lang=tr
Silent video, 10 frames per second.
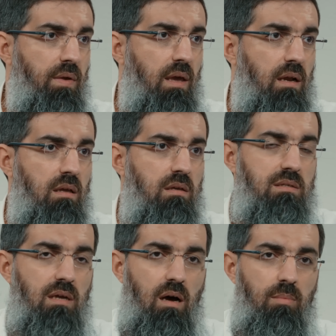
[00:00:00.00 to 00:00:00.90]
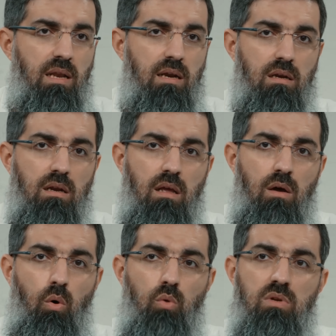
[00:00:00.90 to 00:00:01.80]
Yani sahabeler
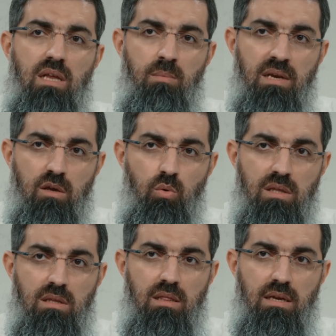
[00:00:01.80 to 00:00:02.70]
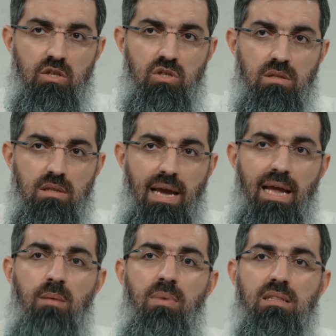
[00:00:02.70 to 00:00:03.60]
onun ilmine güvendikleri için
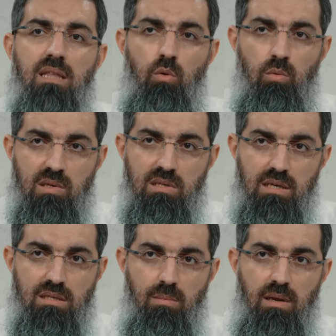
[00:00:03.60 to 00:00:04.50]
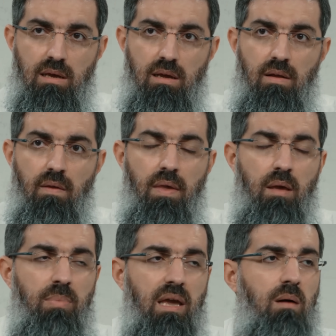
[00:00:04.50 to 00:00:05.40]
ehli beytten olması hasebiyle
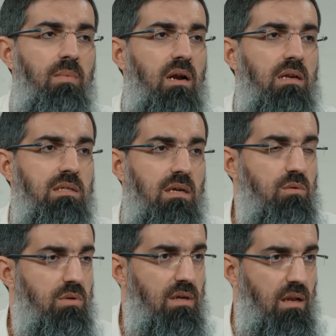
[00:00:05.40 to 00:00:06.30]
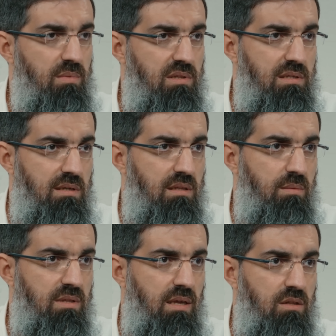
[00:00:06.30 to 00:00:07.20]
Peygamber aleyhissalatü vesselamın dizinin
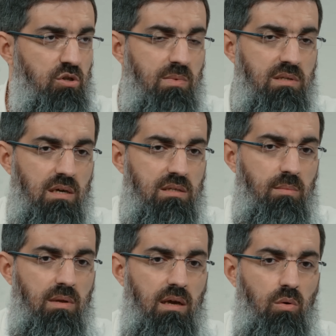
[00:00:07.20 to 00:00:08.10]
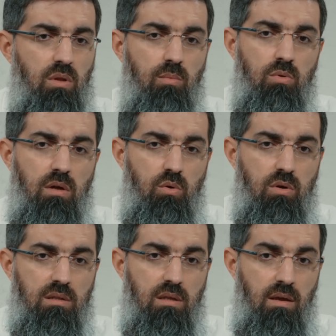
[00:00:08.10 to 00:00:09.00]
dibinde yetişmesi hasebiyle ona bunları
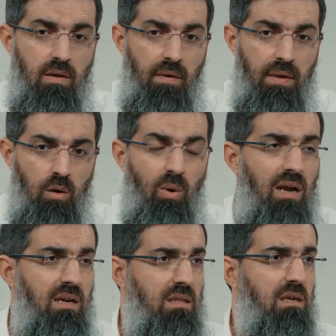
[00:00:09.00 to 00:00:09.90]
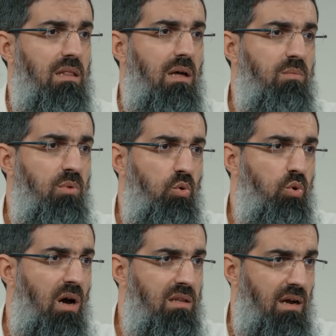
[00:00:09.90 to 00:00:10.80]
öğretti. Ve Ali radıyallahu anh bir
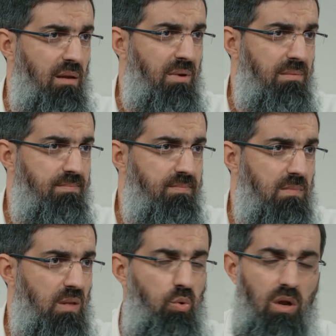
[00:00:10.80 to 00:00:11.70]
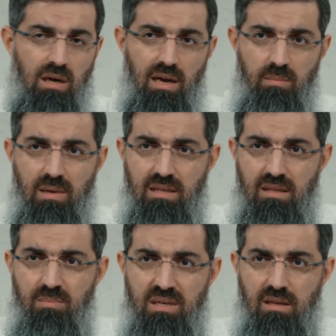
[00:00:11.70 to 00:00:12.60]
Kur'an alimi. Kur'an
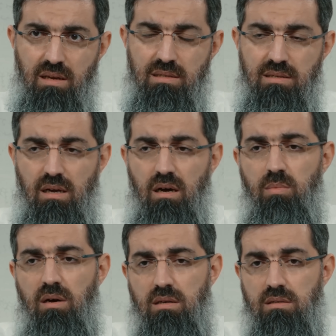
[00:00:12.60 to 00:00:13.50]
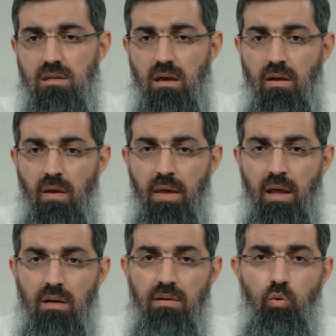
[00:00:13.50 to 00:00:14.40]
alimlerinden bir tanesi sahabe arasında.
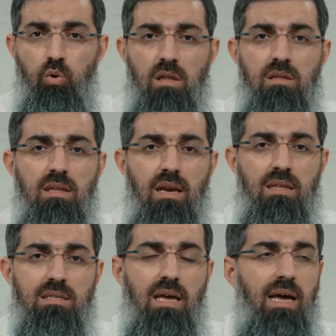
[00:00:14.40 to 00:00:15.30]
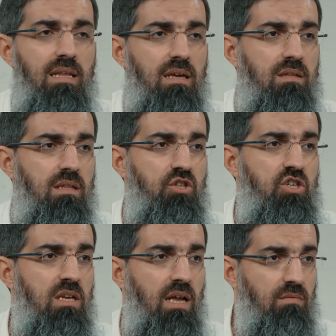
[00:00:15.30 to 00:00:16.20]
Ve Kur'an'ın neredeyse her yerinde
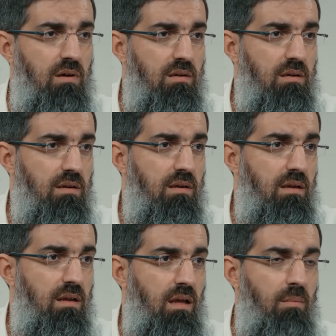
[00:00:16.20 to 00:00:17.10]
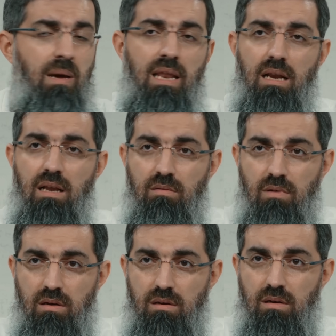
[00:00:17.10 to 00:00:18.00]
cinler var, melekler
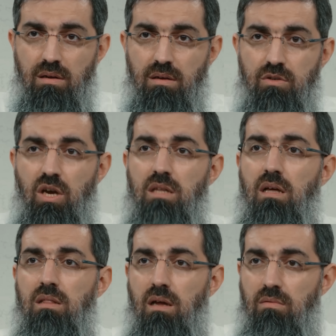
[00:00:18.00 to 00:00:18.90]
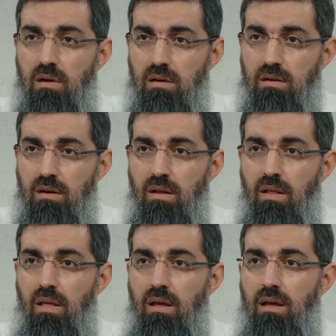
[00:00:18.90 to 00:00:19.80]
var, şeytanlar var,
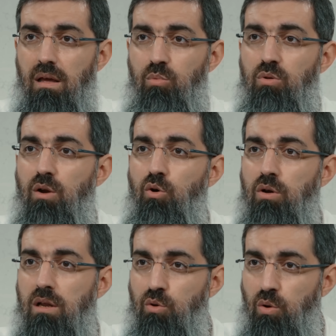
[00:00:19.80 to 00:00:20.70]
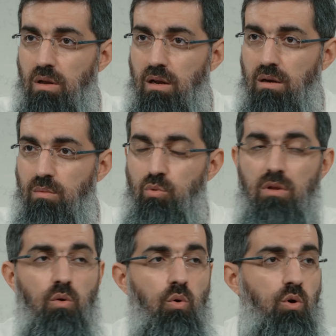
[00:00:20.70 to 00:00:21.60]
e, bunları öğreniyorlar,
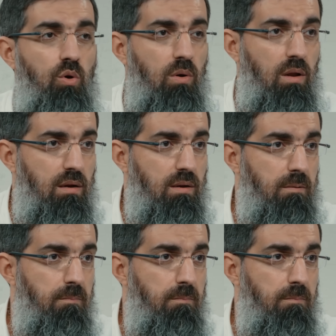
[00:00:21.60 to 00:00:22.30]
bunları okuyorlar.